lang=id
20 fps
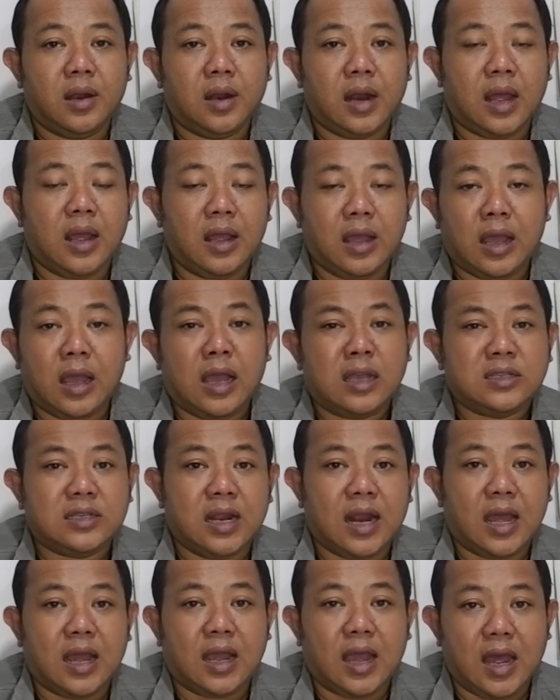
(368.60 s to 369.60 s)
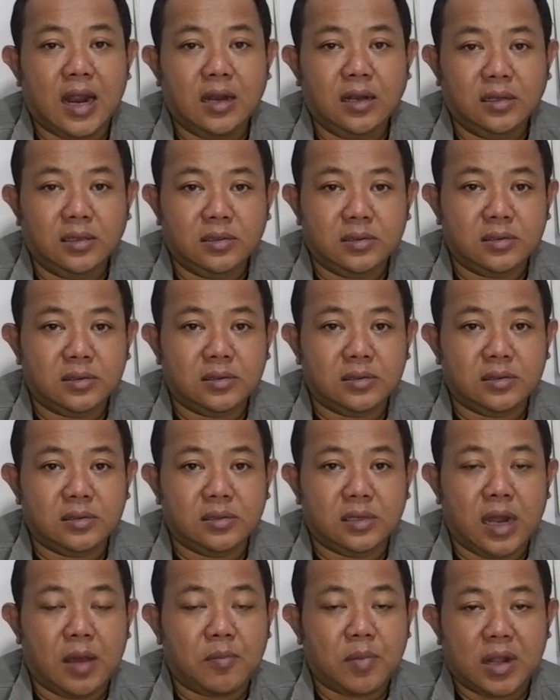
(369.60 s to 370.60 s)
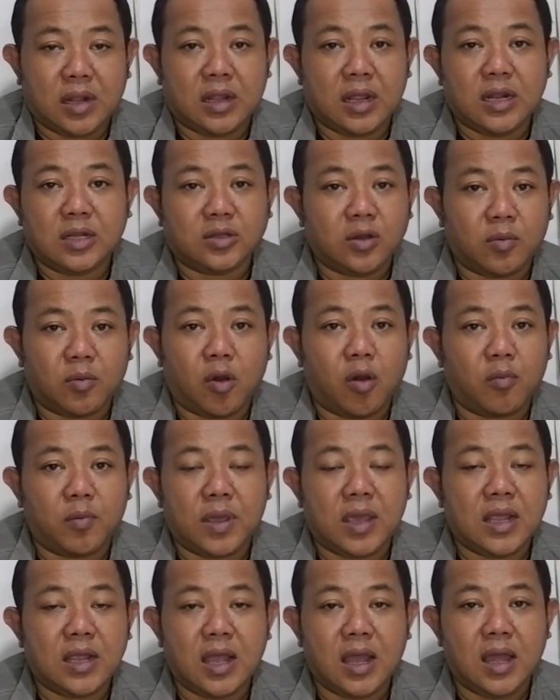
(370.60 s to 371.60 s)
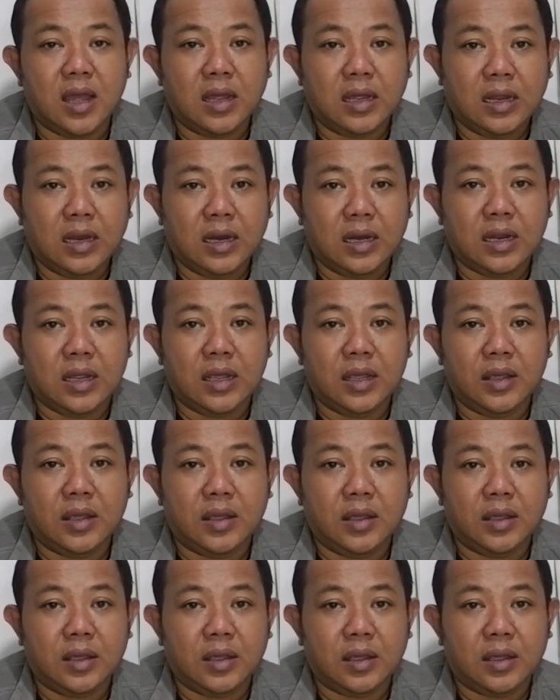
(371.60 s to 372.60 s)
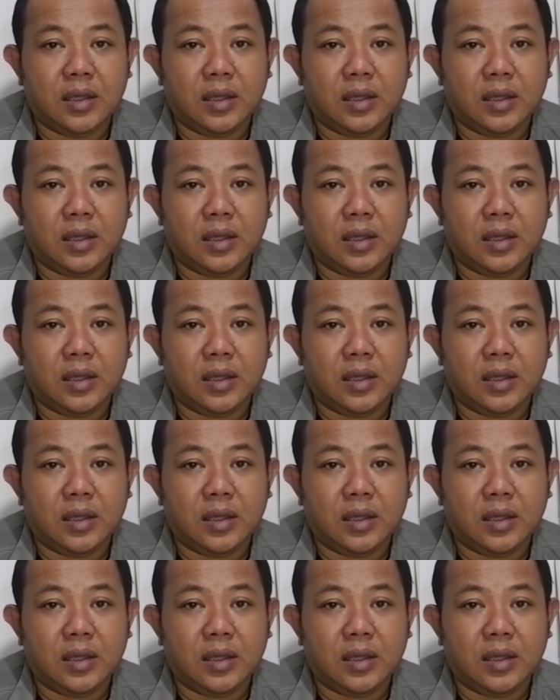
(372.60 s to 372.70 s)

Nah, silakan dapatin soft copy di